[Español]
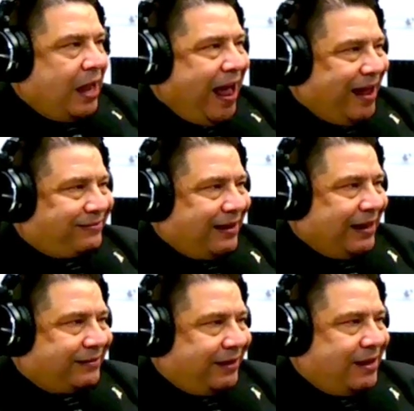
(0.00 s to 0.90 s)
hasta las
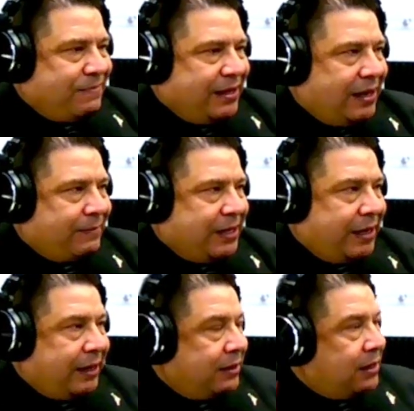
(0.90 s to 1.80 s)
tres y media de la mañana.
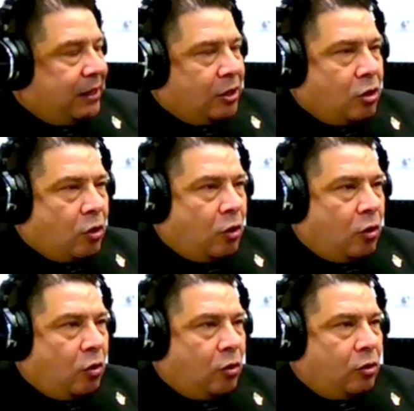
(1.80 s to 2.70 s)
Así es.
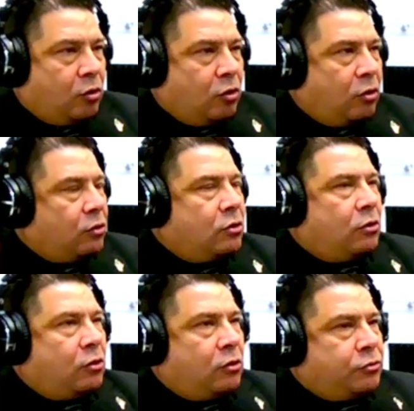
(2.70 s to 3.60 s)
Lo,
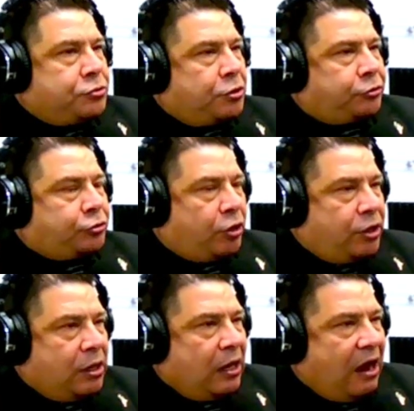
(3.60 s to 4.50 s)
no estoy
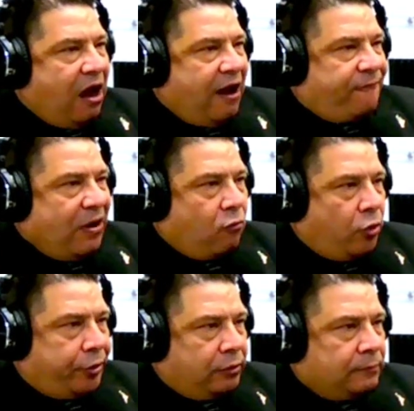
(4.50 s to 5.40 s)
a
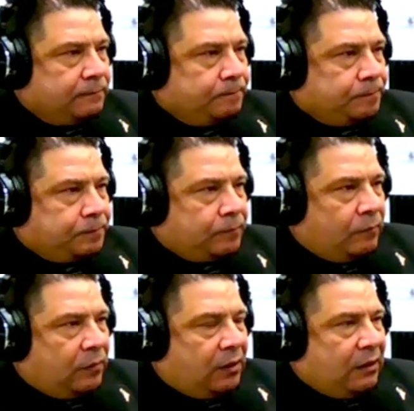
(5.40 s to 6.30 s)
favor
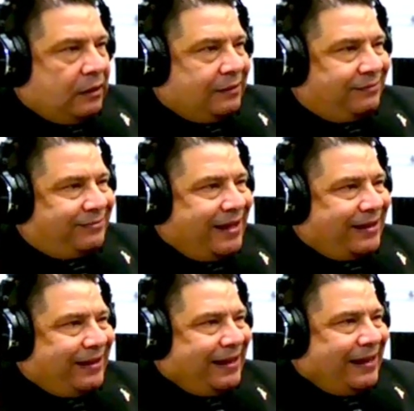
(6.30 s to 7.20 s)
de
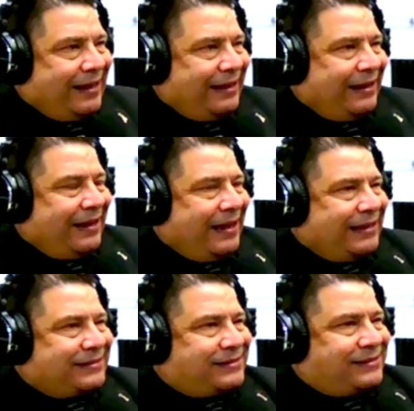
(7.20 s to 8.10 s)
que
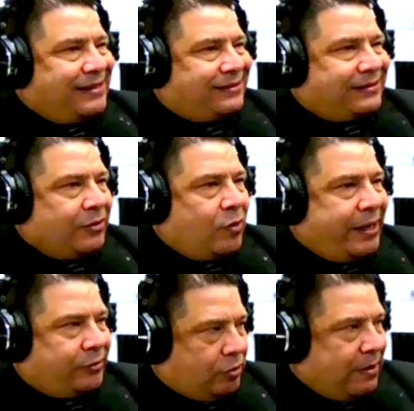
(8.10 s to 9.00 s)
existe, que no
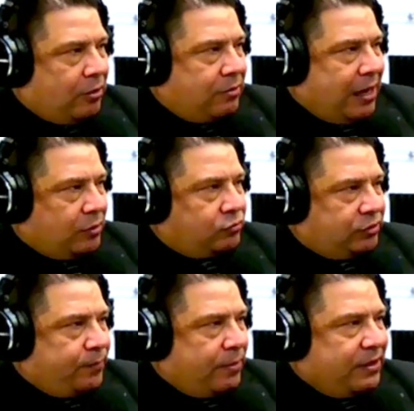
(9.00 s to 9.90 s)
hayan tomado algún
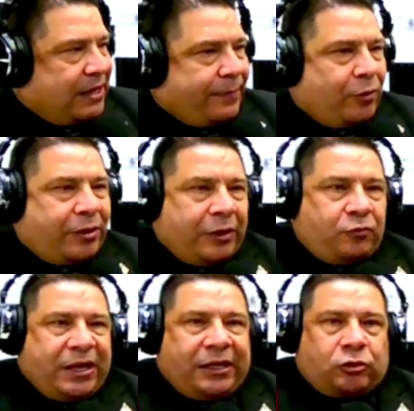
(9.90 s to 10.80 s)
tipo de medida, pero que
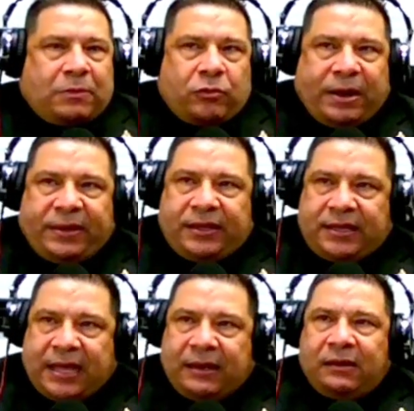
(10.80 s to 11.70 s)
hubieran tomado una
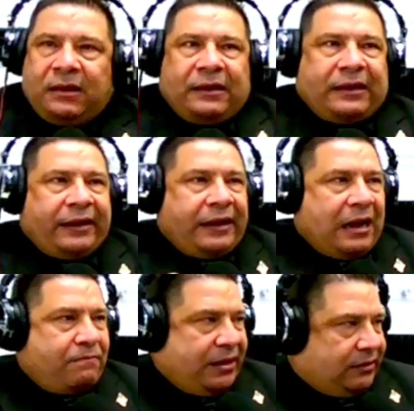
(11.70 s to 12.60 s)
medida que
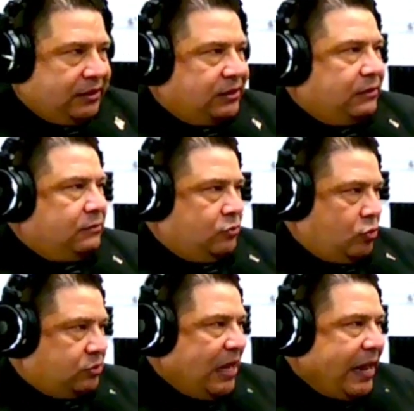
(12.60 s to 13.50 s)
realmente
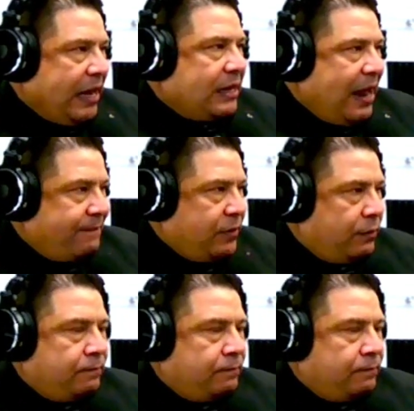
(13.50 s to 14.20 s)
notara el cambio.